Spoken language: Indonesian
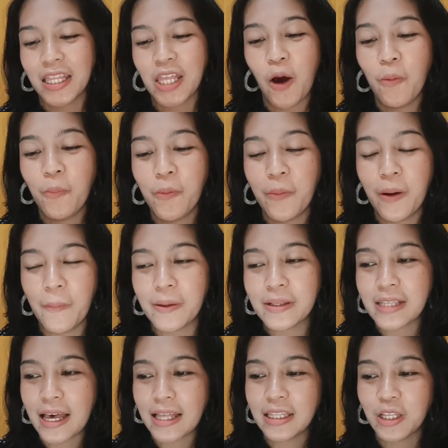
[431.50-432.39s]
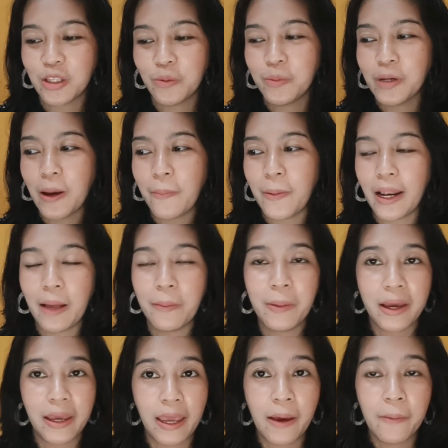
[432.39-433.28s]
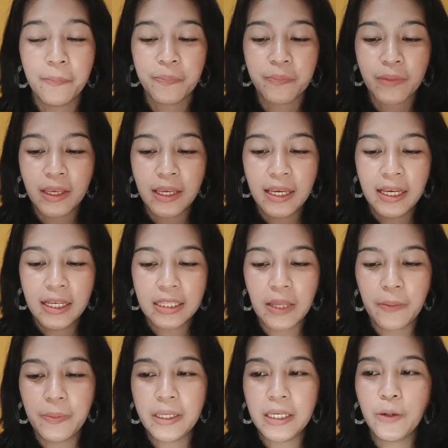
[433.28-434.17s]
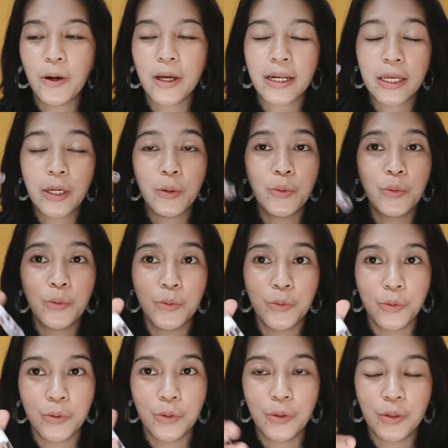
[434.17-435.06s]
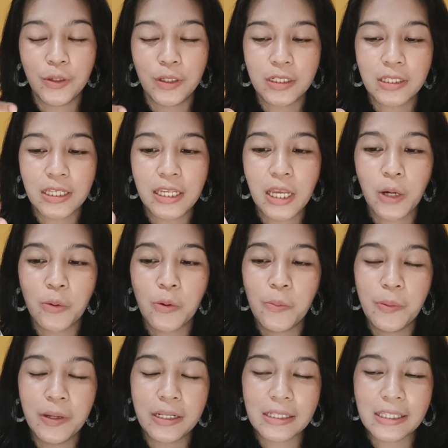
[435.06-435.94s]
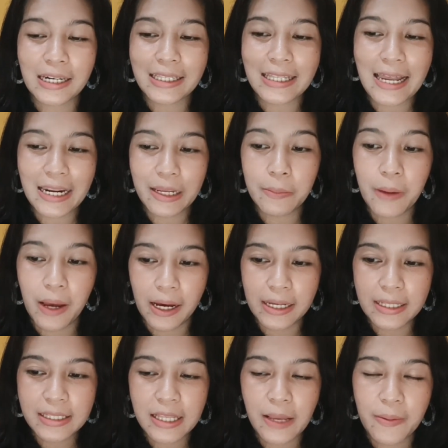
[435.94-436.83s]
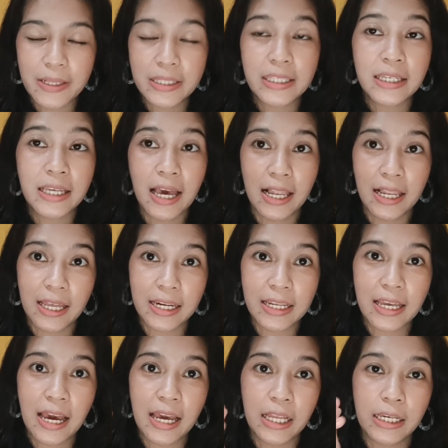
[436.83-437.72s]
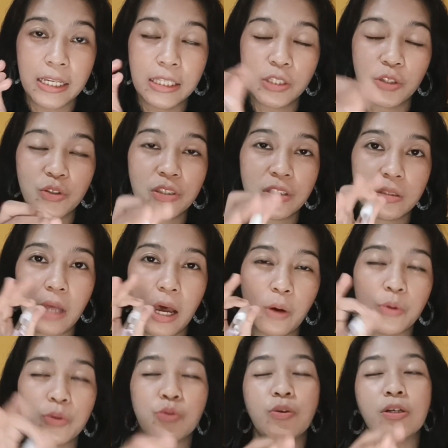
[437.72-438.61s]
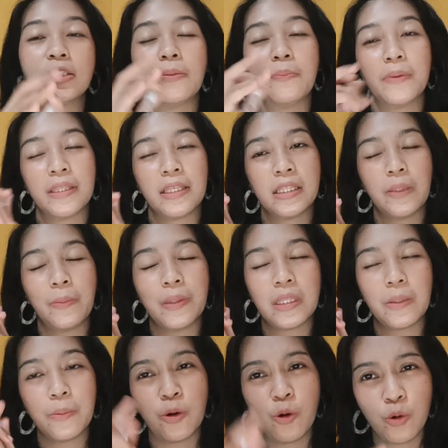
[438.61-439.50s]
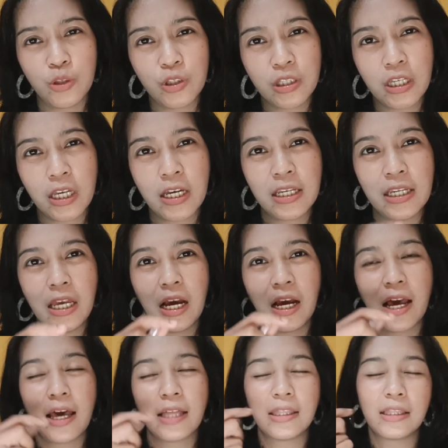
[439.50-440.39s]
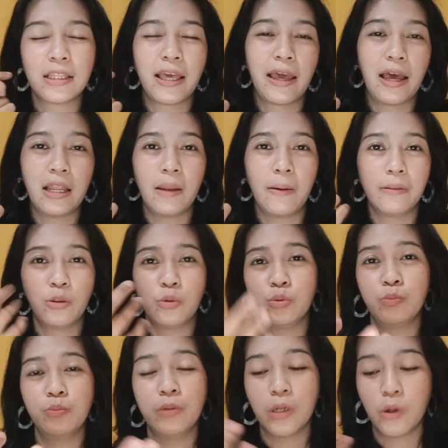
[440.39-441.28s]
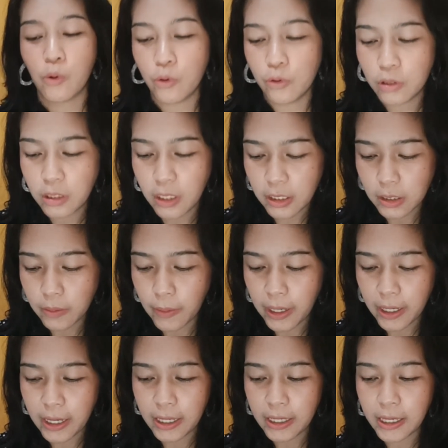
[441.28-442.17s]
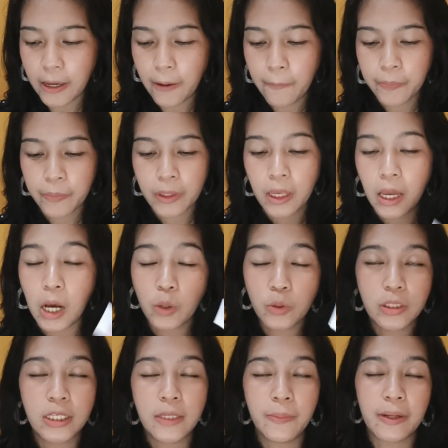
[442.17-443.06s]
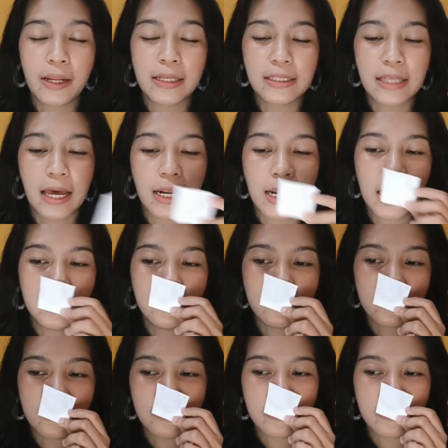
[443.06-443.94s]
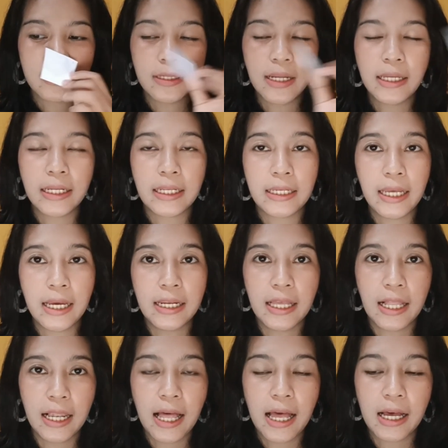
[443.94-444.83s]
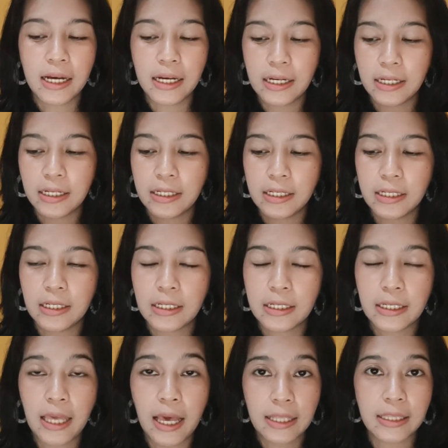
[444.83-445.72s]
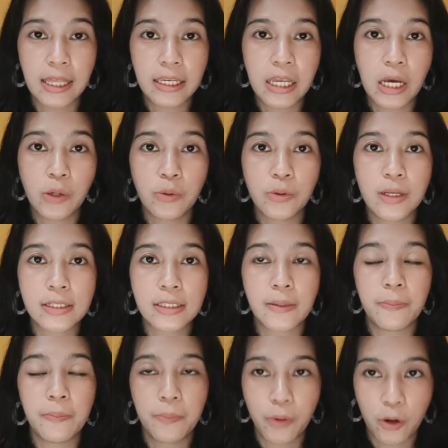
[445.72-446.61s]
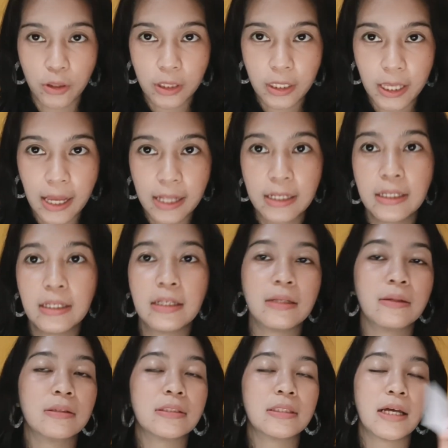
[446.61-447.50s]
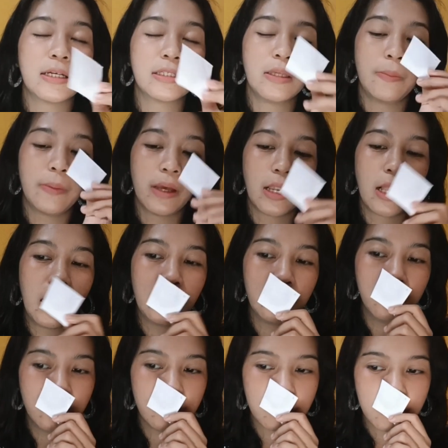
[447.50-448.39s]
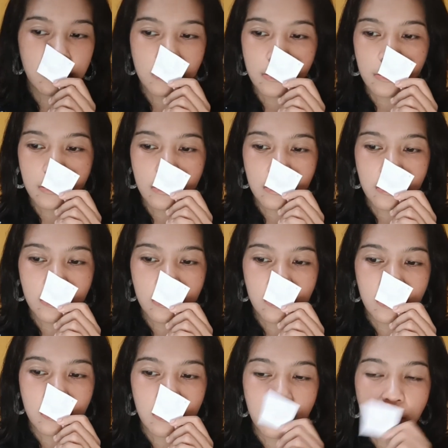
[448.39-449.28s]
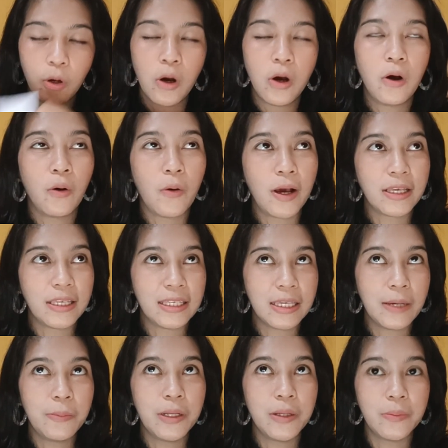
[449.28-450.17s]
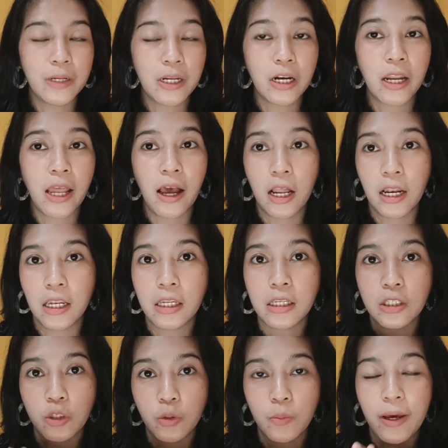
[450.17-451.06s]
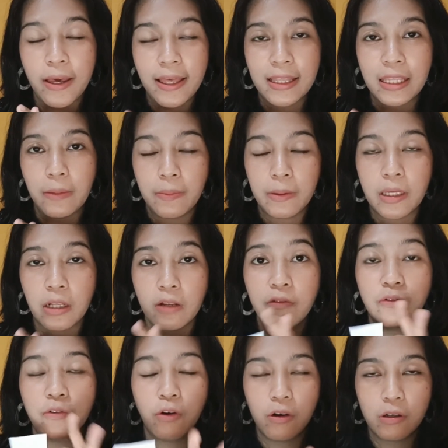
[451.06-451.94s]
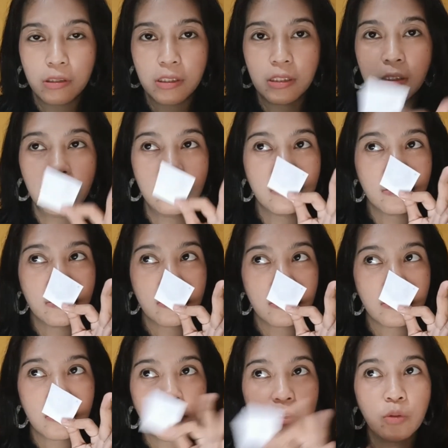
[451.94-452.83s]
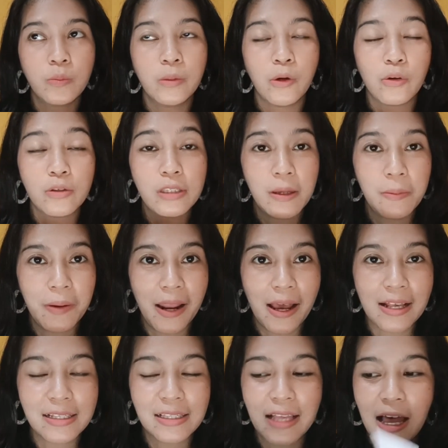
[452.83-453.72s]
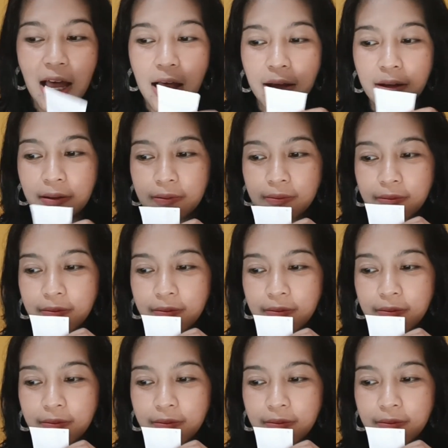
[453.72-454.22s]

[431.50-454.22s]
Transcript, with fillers: nggak tahu beberapa saatnya itu berapa lama ya tapi ini warnanya ungu jadi aku tertarik banget sama si galeria ini terus aku juga sempat intip-intip notesnya dia kayak ada tuberose dan sebagainya aku jadi penasaran dan ini adalah uh, yang tadi aku udah semprotkan setengah jam yang lalu oh wanginya bener-bener yang lumayan tipikal floral tuberose berasa